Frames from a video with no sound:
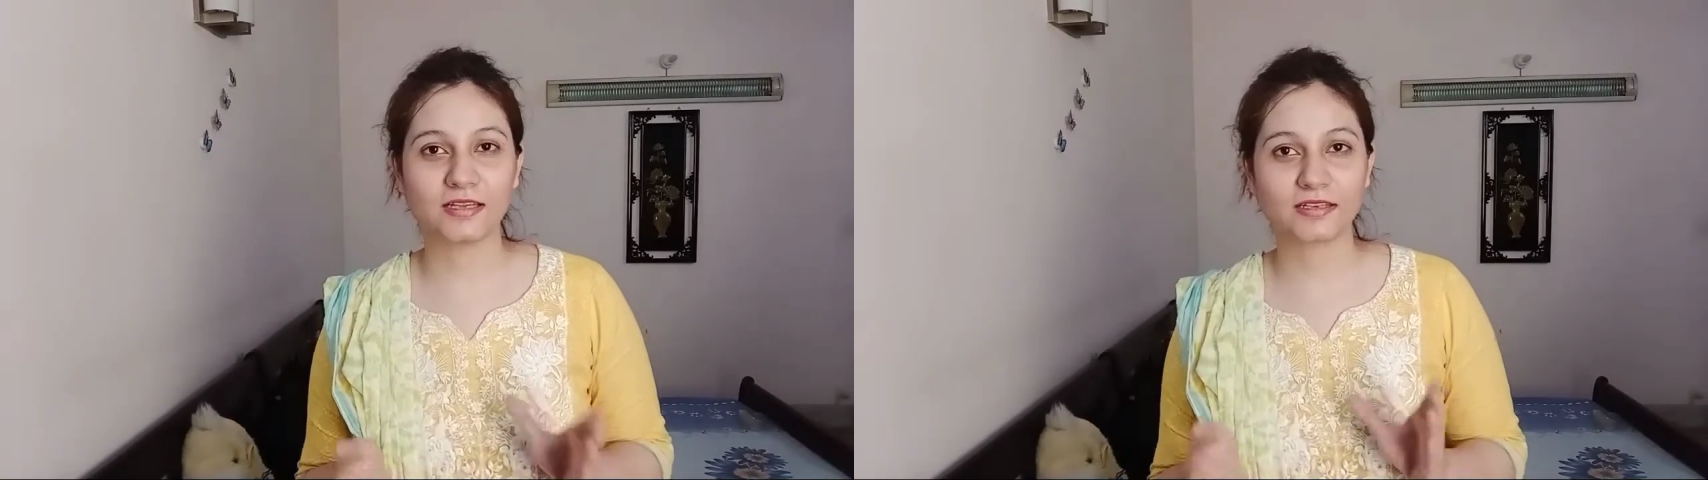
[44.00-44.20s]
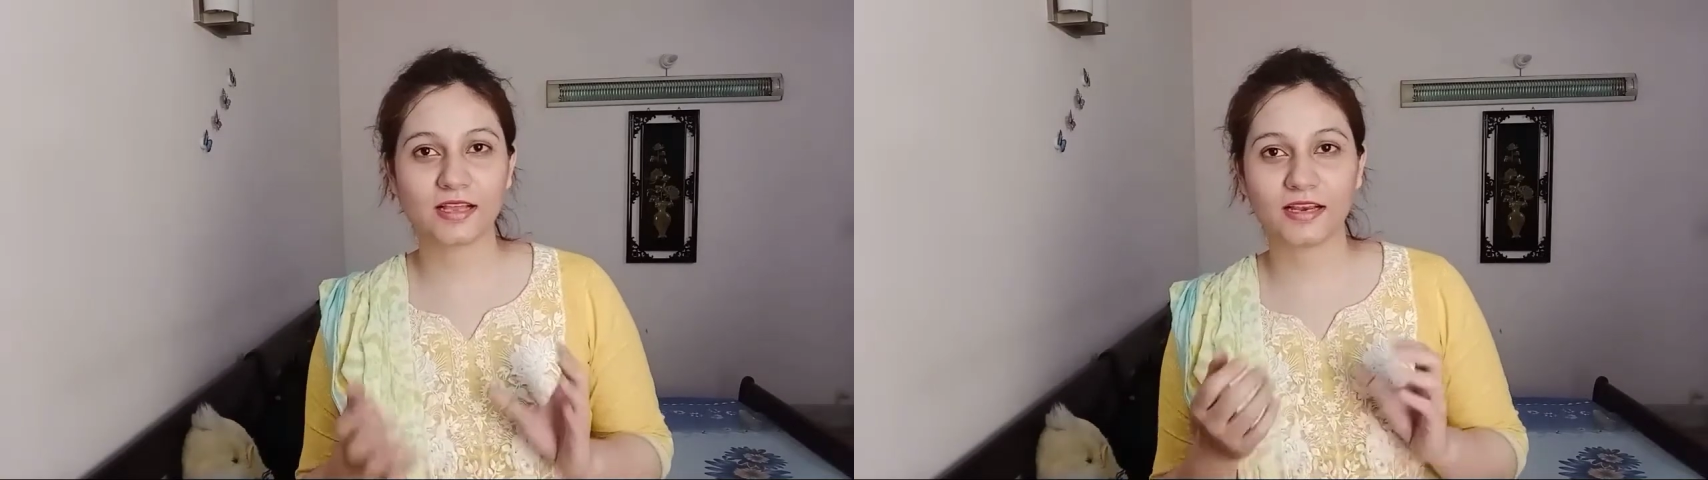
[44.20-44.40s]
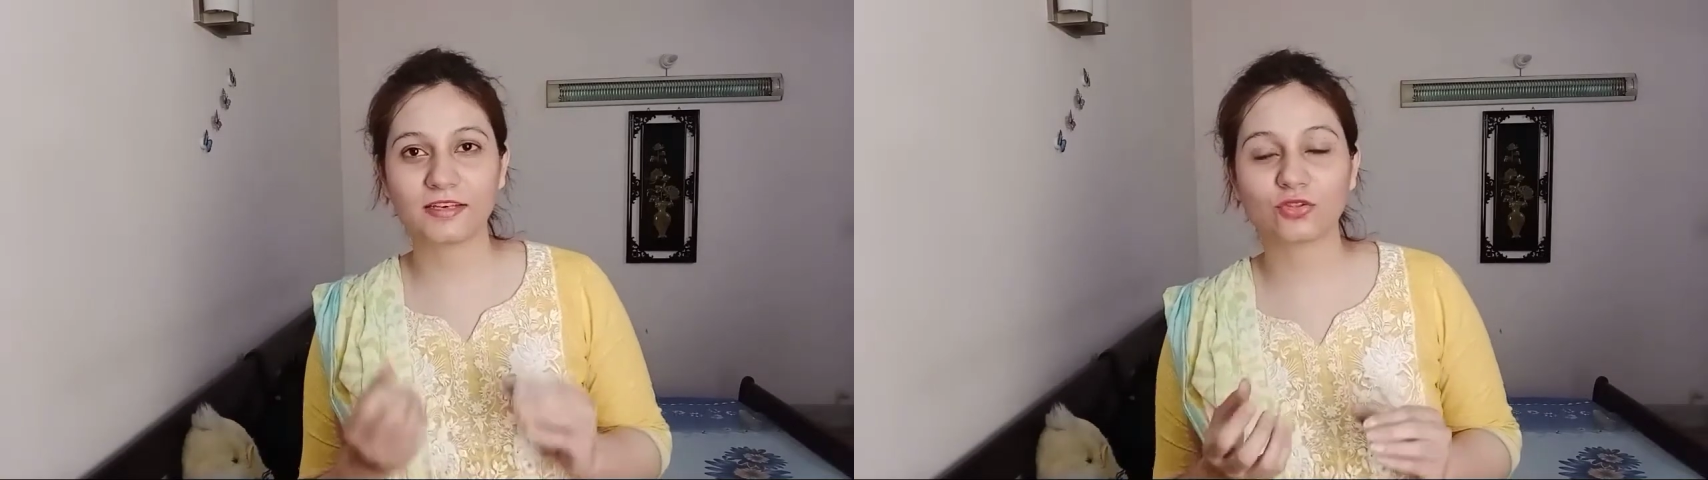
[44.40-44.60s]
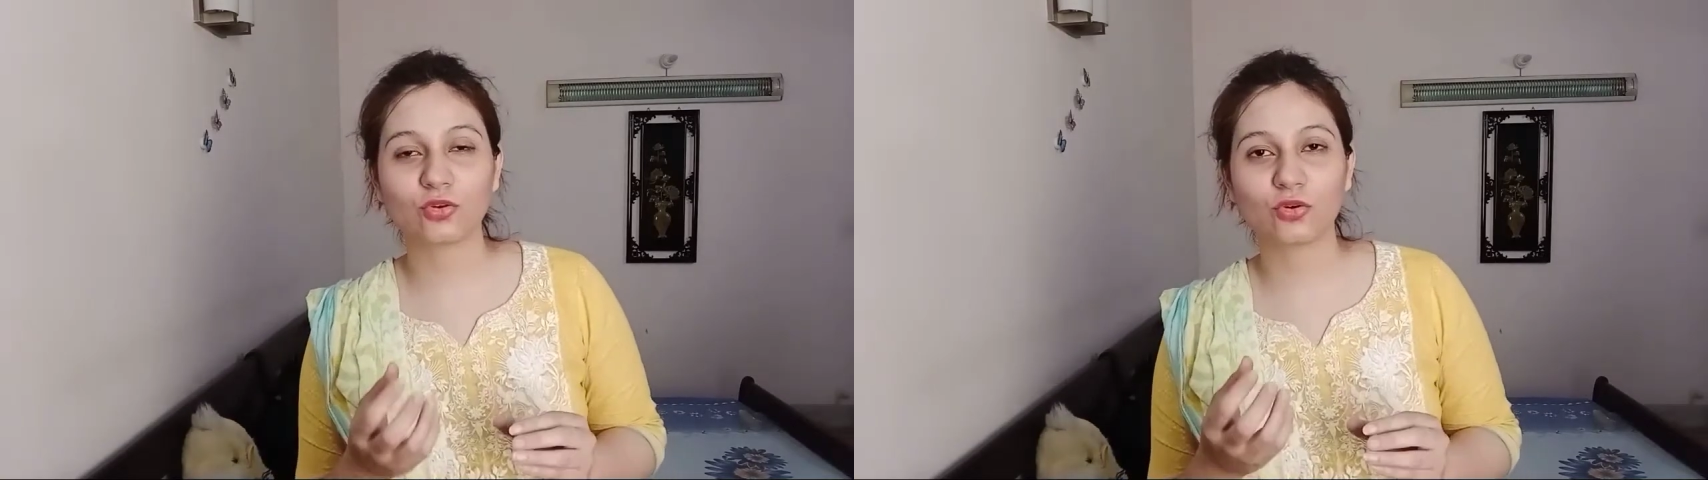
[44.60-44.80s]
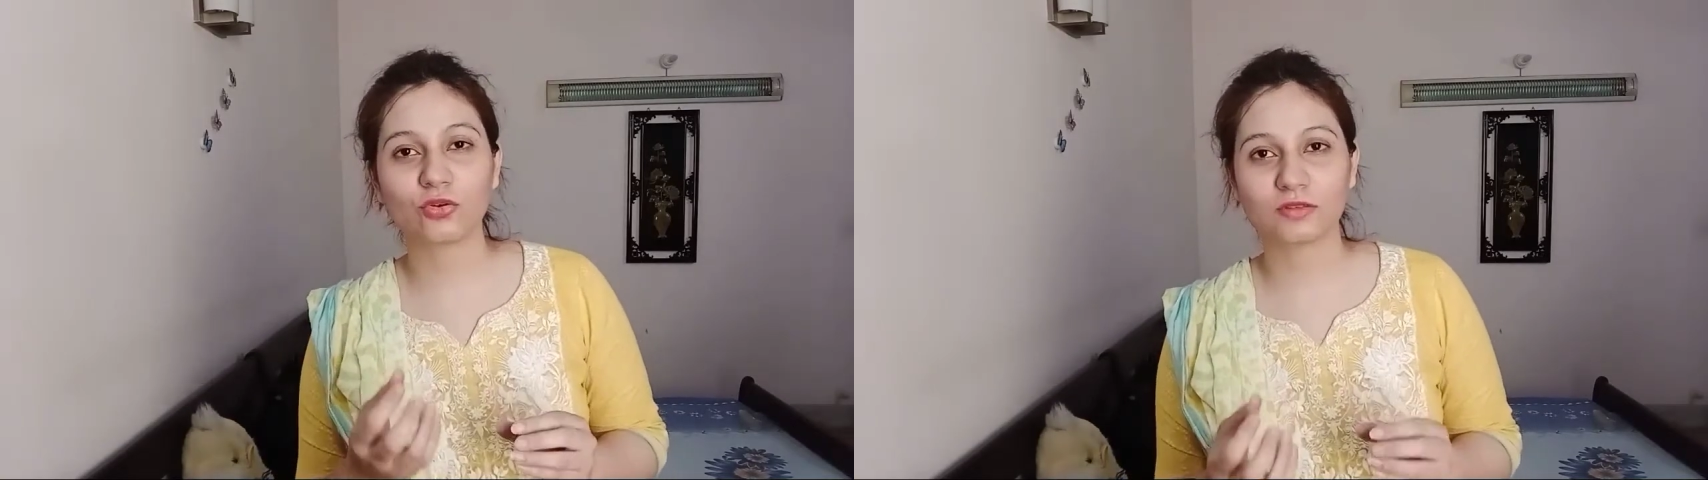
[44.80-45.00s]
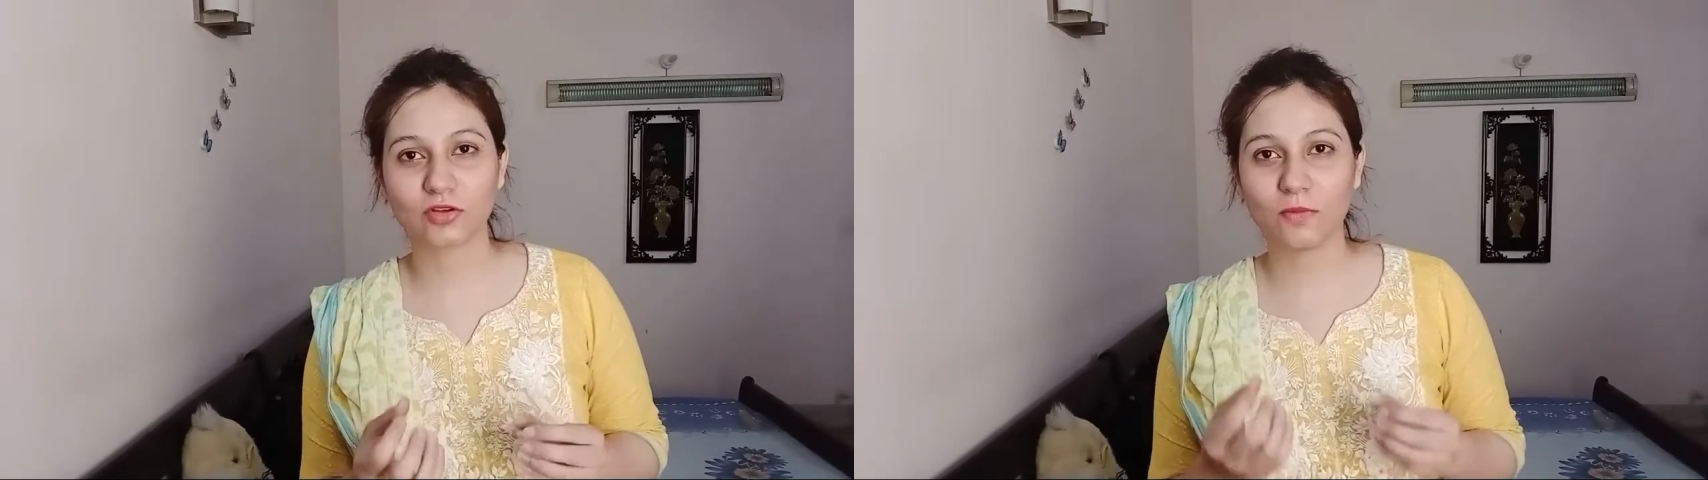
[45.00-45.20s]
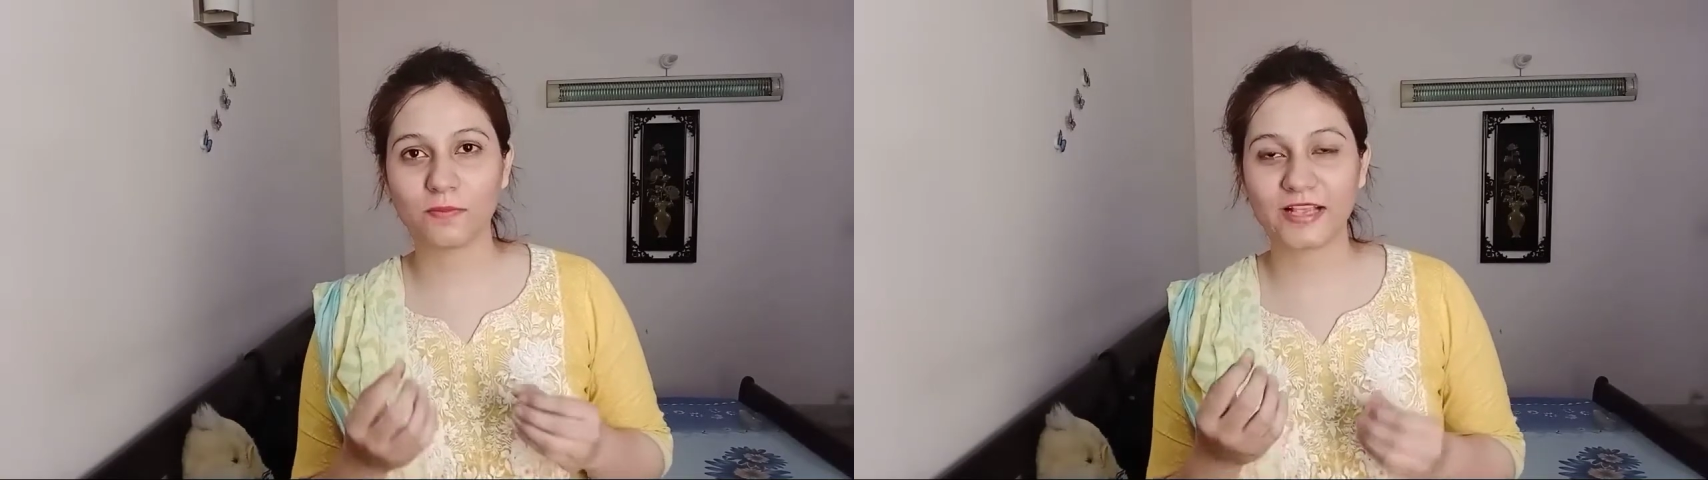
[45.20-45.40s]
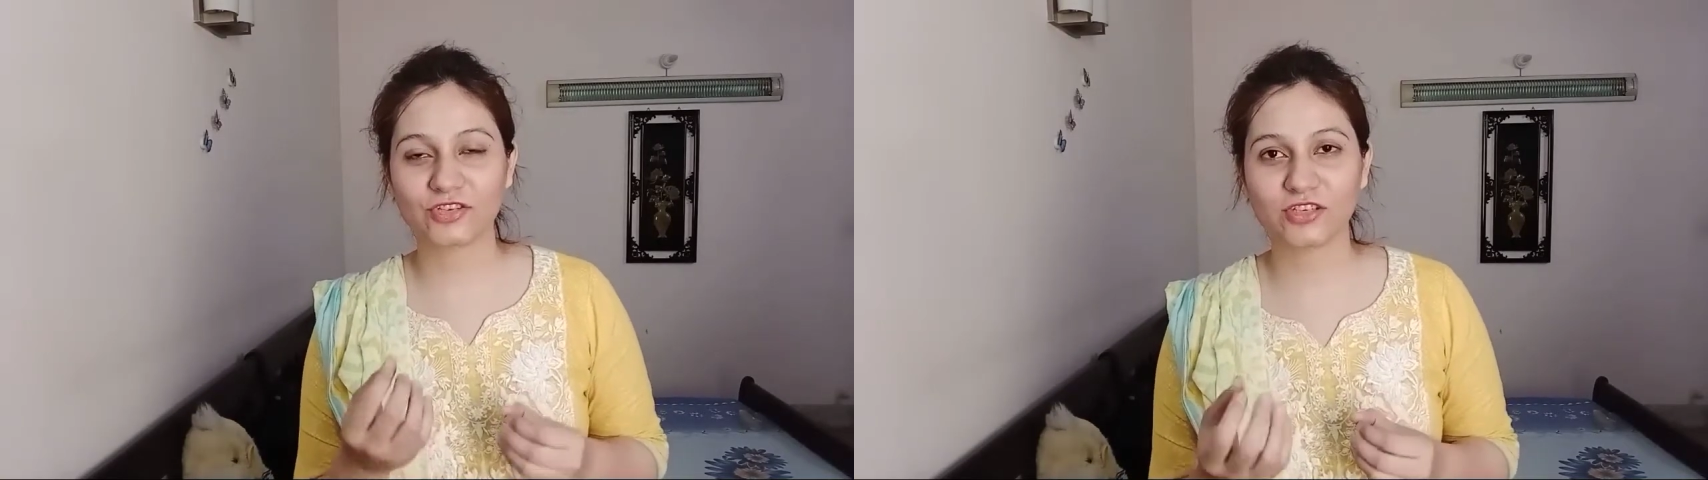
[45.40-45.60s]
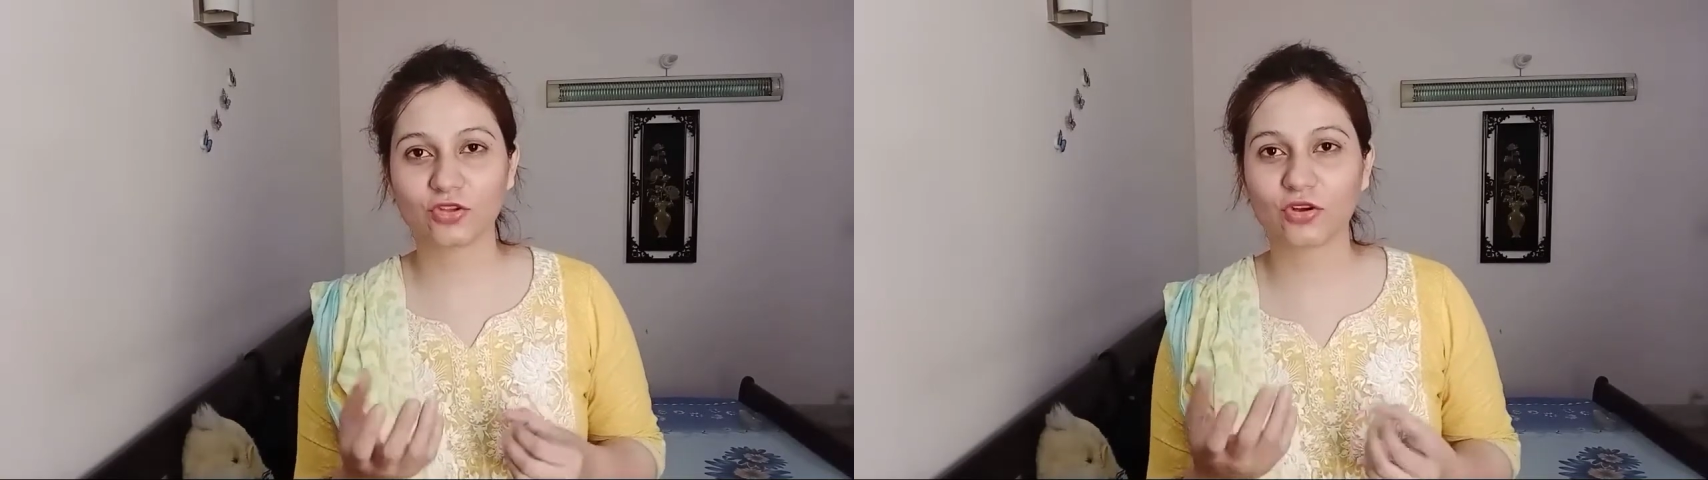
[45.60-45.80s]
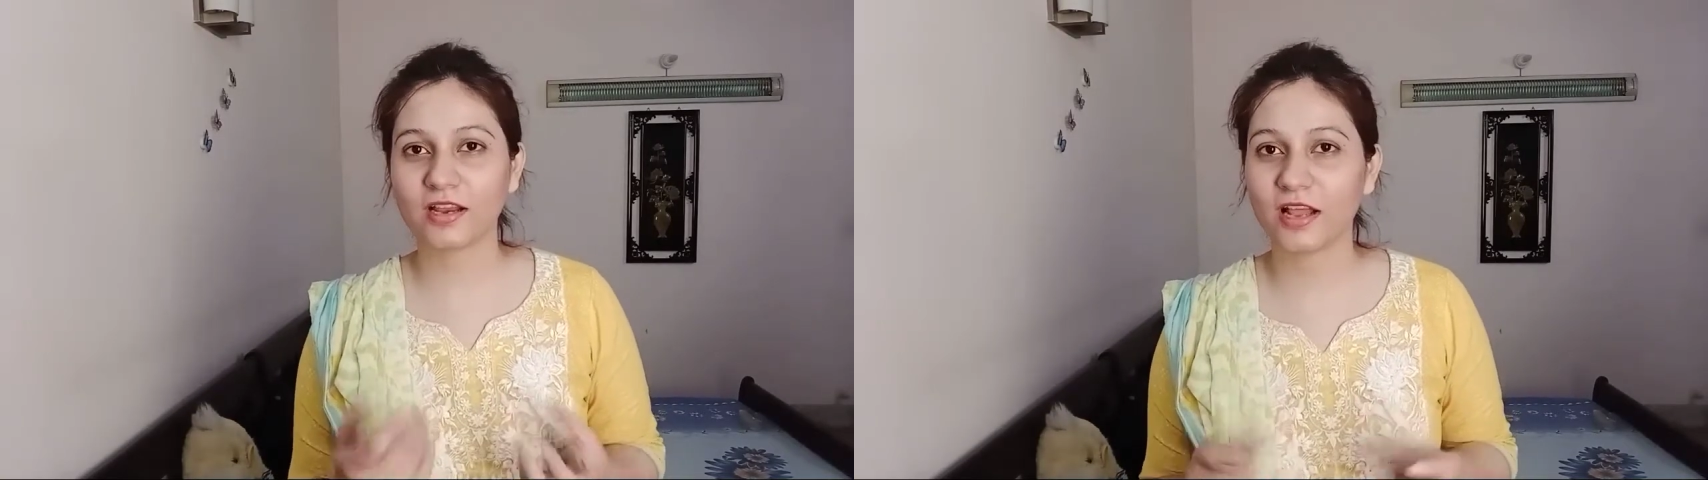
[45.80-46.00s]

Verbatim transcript: कलर तो कॉम्प्लेक्शन तो